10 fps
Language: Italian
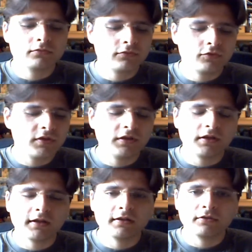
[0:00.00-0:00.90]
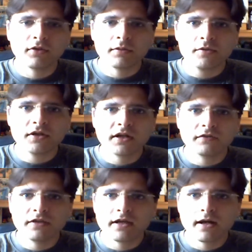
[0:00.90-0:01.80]
su internet una
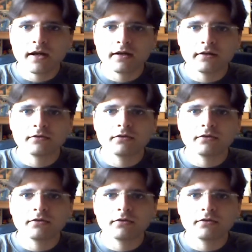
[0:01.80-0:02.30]
biografia